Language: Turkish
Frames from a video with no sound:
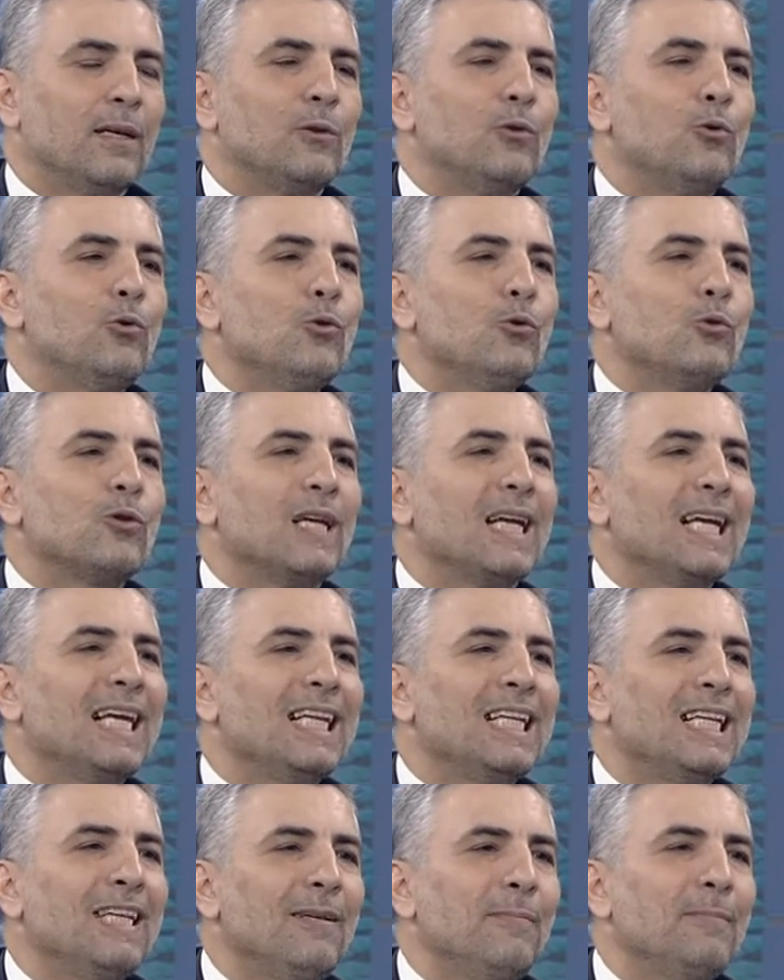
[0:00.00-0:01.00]

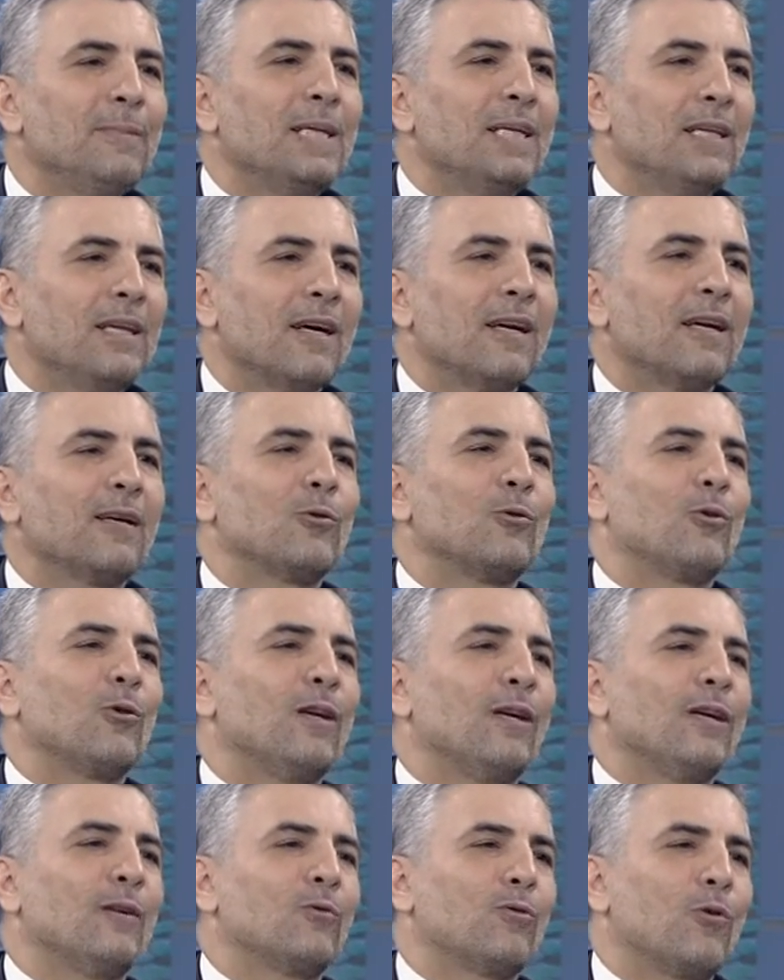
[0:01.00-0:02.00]
150 milyar dolar